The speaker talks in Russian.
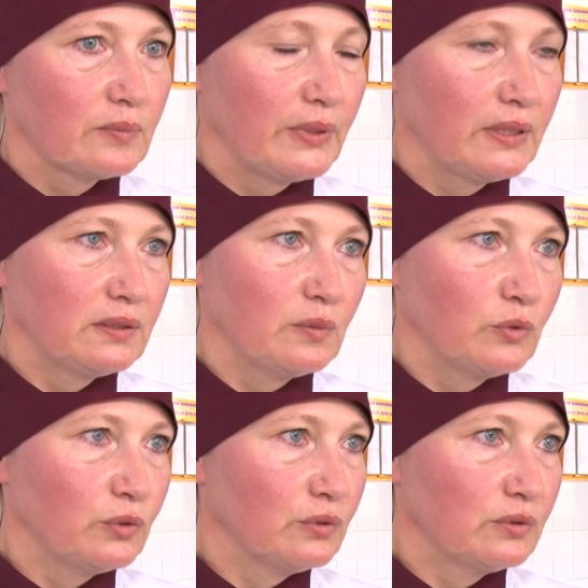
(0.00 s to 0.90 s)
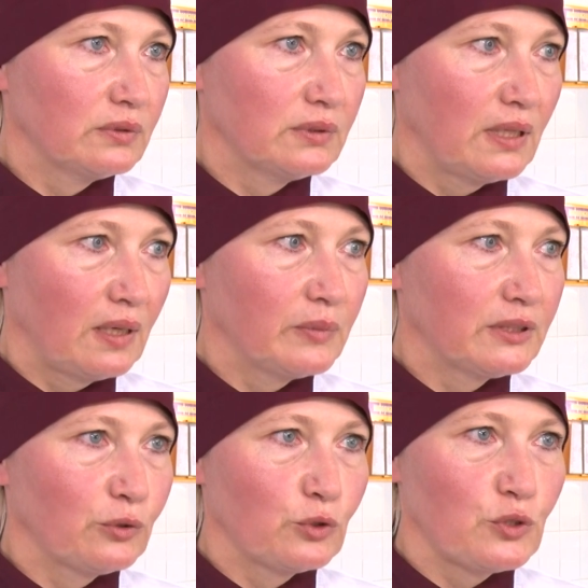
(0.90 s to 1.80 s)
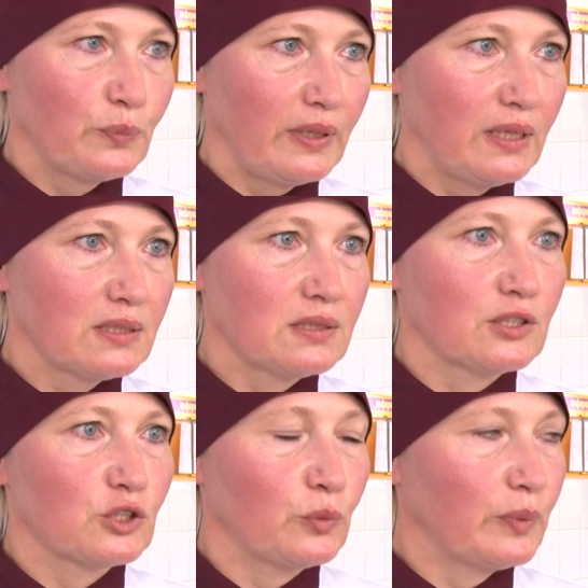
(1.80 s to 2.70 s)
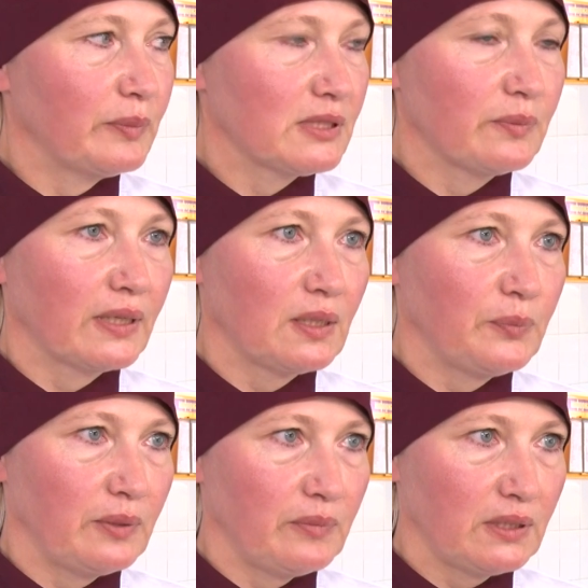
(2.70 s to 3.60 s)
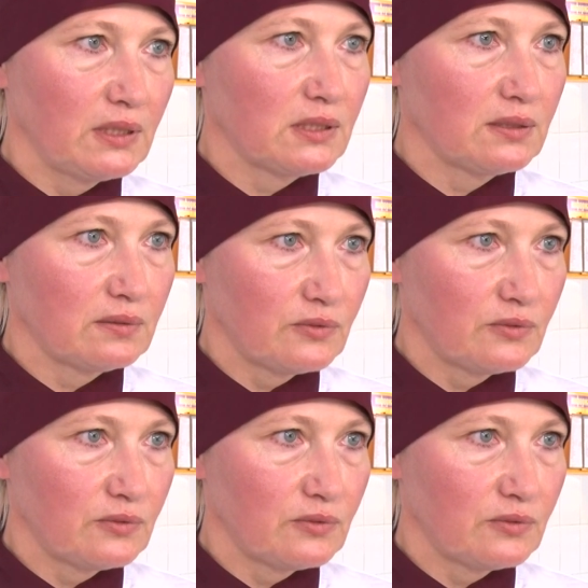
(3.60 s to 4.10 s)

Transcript: Поэтому нам это очень полезно, чтобы мы смогли применить